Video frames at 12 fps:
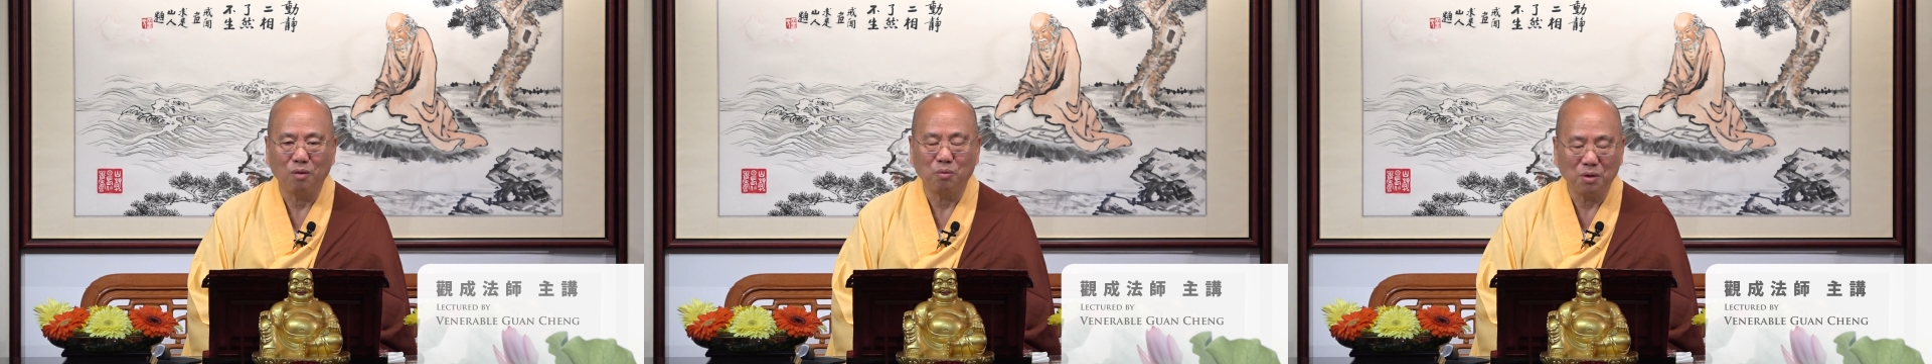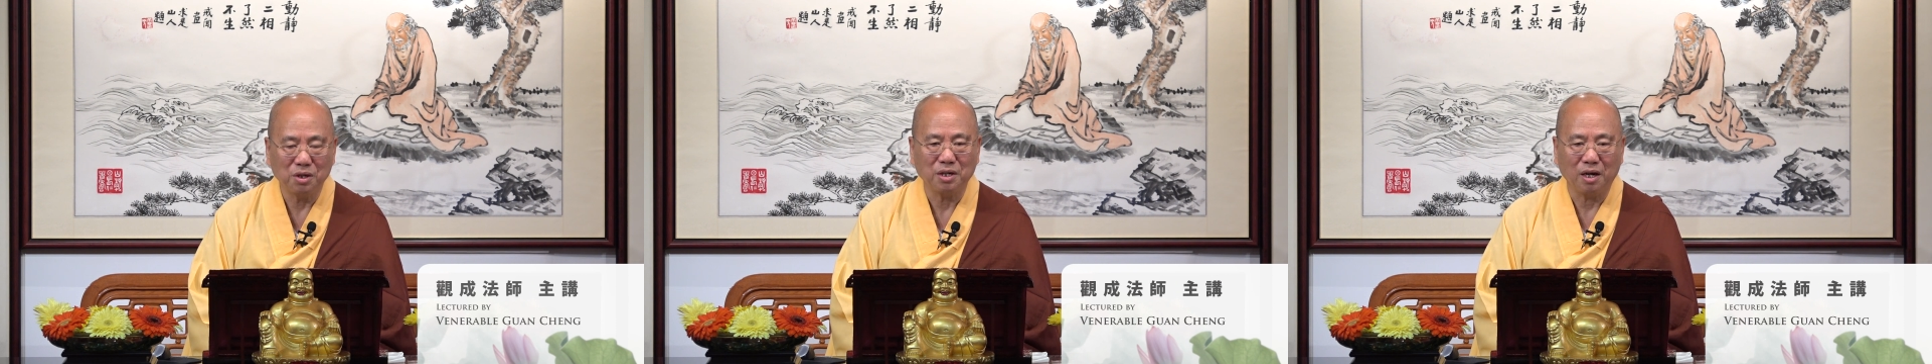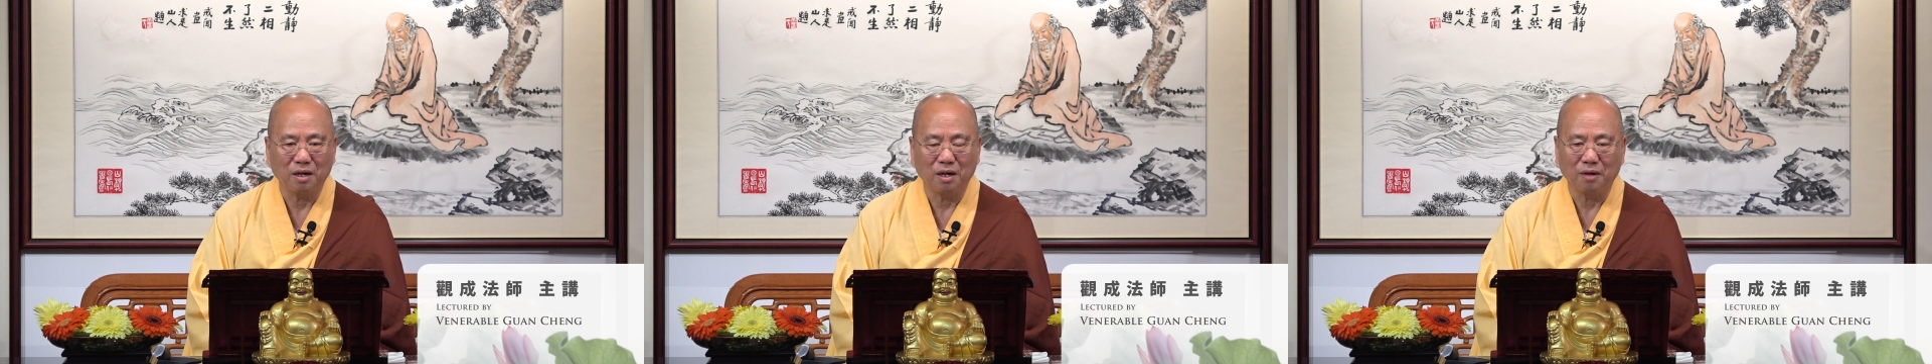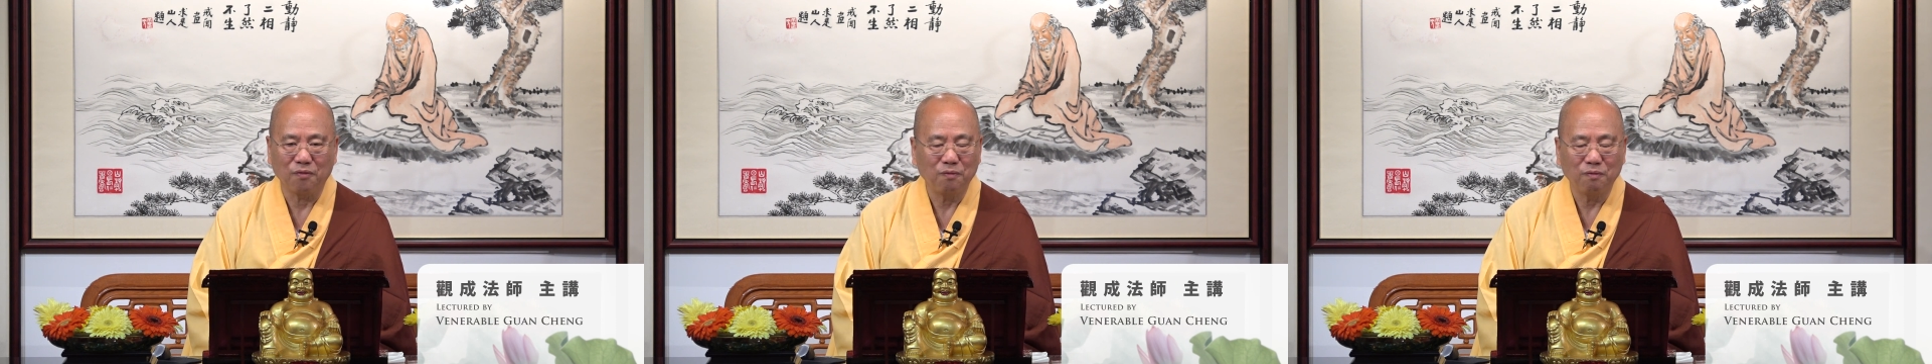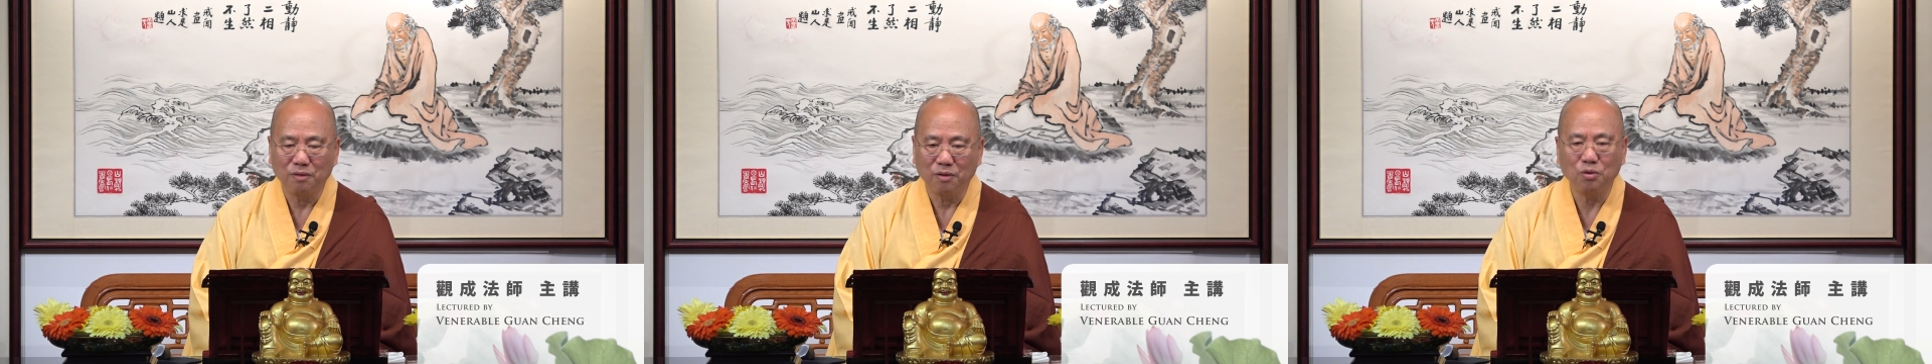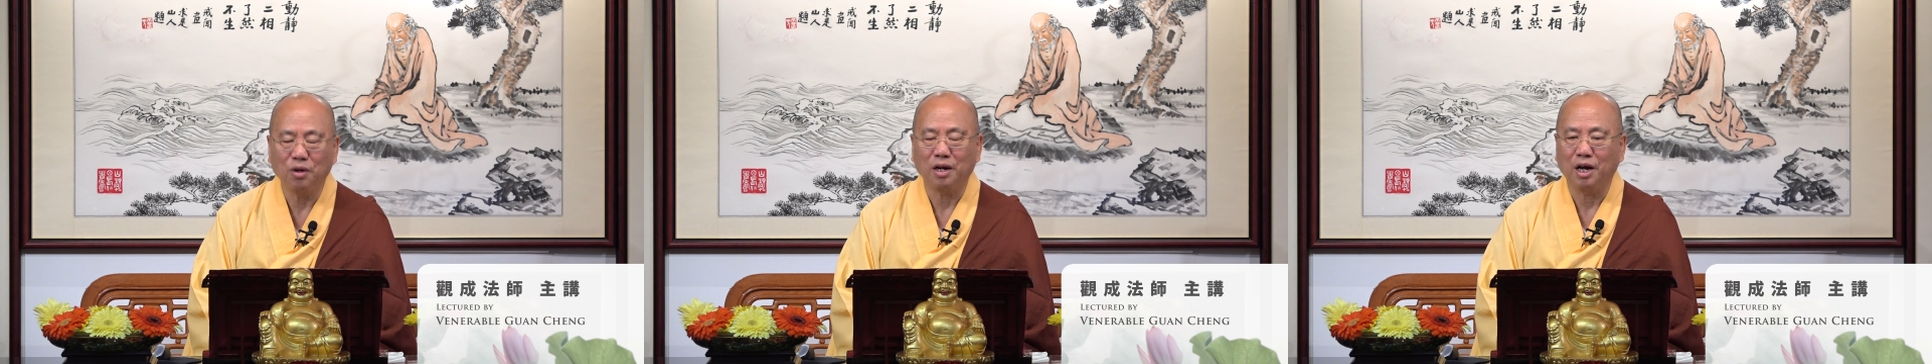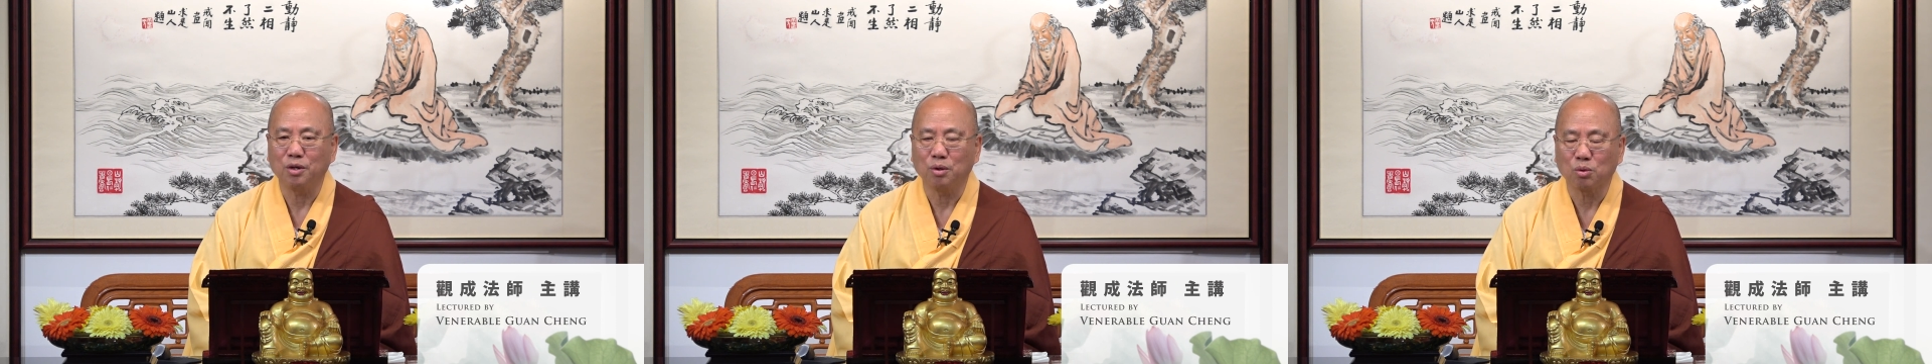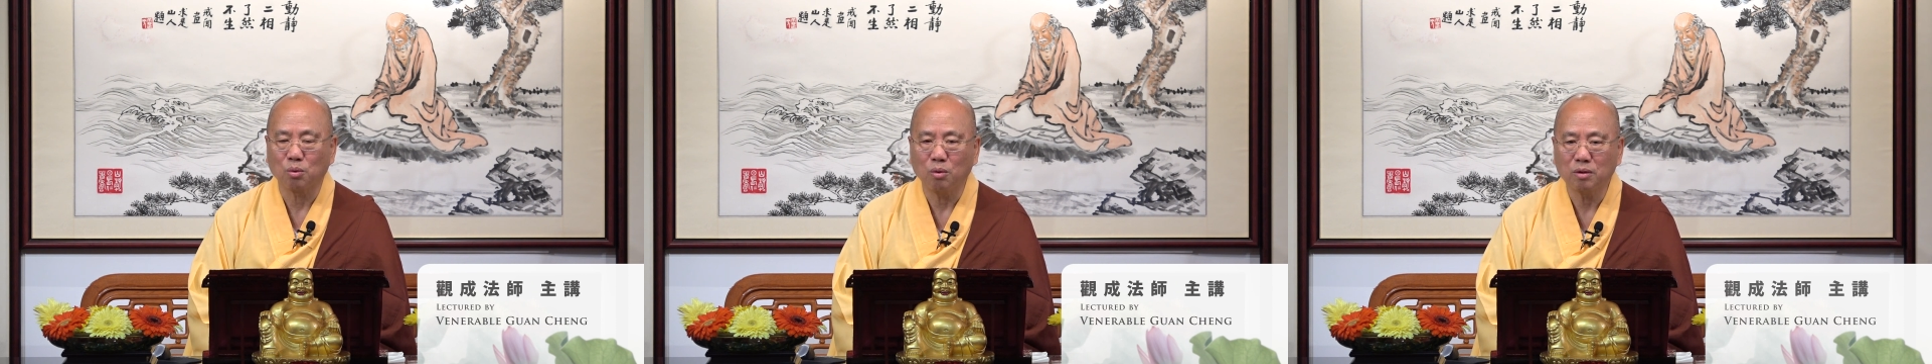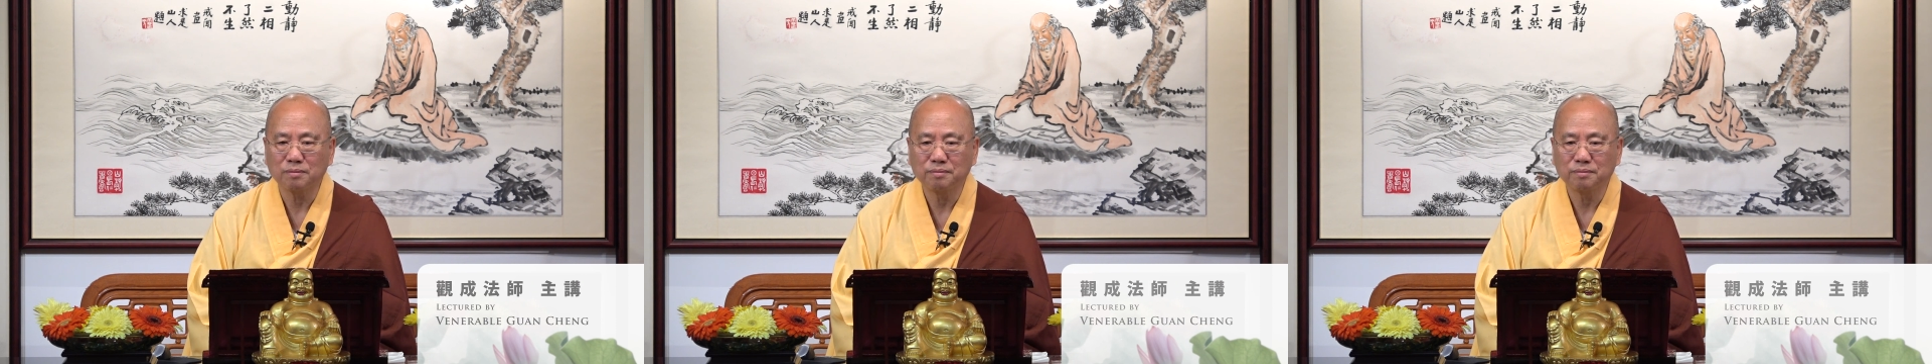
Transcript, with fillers: 我想啊，越来越多，